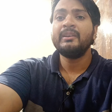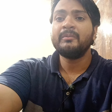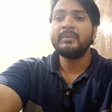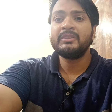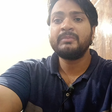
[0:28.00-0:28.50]

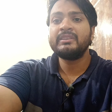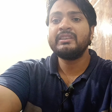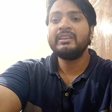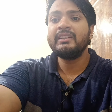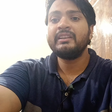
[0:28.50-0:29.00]
बचपन
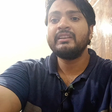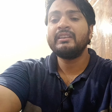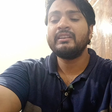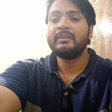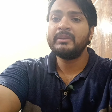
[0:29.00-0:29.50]
से लेके
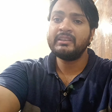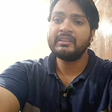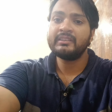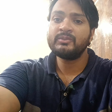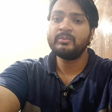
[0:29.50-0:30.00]
अभी
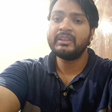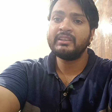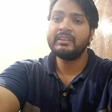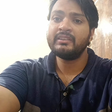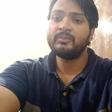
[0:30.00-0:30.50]
तक जो
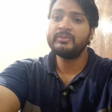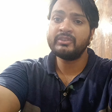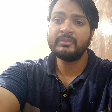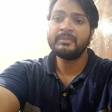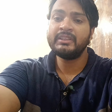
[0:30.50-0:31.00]
मैंने
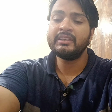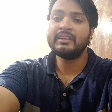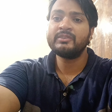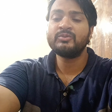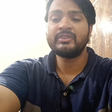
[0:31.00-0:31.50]
ऑब्ज़र्व किया
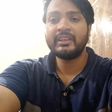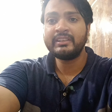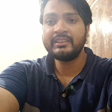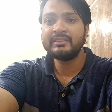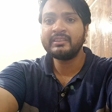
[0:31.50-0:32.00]
है
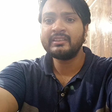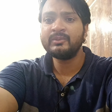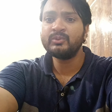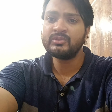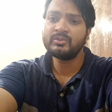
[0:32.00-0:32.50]
सोसाइटी से
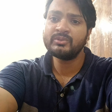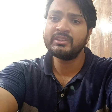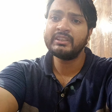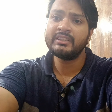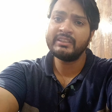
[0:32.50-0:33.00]
दोस्तों
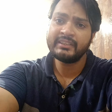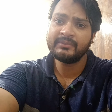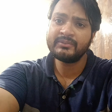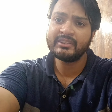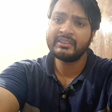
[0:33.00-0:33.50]
से
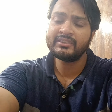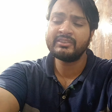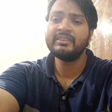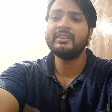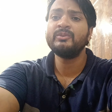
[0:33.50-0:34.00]
रिलेटिव से
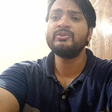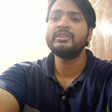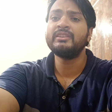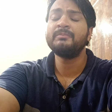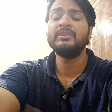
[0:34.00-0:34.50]
रिश्तेदारों
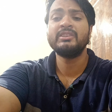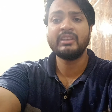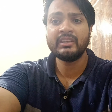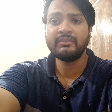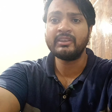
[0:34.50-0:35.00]
से अपने
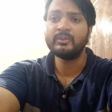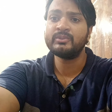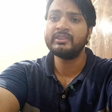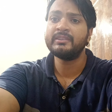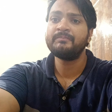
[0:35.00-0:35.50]
जानने वालों
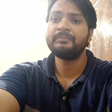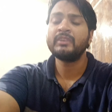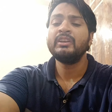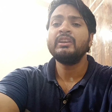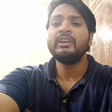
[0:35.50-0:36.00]
से
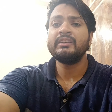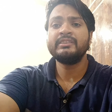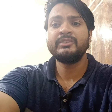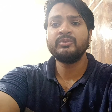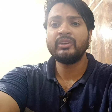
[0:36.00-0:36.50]

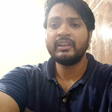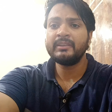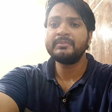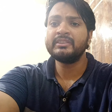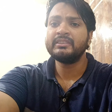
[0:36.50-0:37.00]
अजीज़
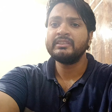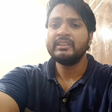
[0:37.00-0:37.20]
वारब से